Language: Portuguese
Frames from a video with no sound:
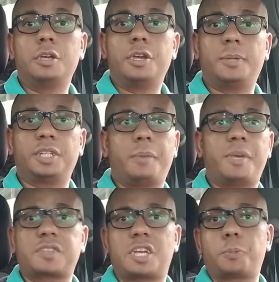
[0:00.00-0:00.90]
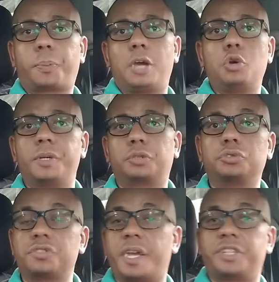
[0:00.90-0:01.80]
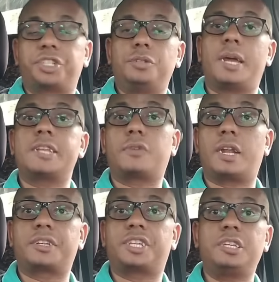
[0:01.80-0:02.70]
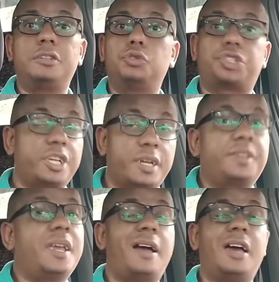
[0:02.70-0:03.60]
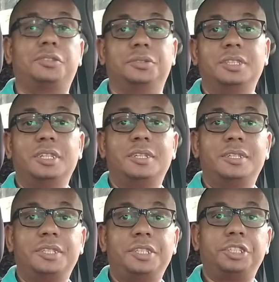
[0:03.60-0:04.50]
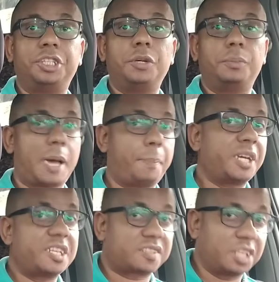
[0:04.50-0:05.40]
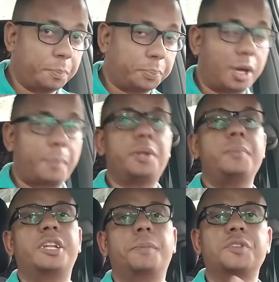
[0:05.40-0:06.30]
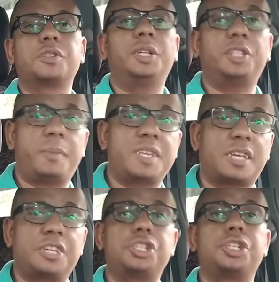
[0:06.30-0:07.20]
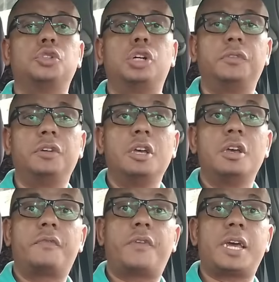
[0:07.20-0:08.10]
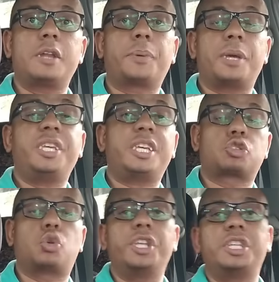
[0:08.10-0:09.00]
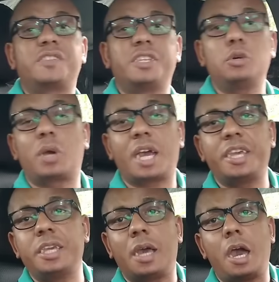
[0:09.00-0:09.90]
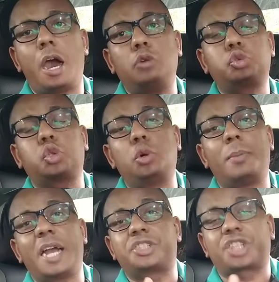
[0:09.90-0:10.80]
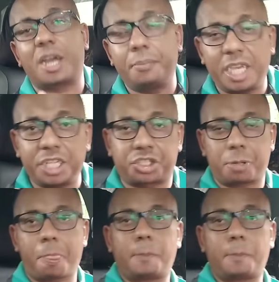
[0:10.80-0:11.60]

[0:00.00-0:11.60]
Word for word: Eu mandei mensagem para Uber, tudo certinho lá, eles falaram que não tinha nada errado. Entendeu? A princípio, a primeira, depois eu mandei mensagem de novo, falaram para mim que as corridas iam cair automaticamente.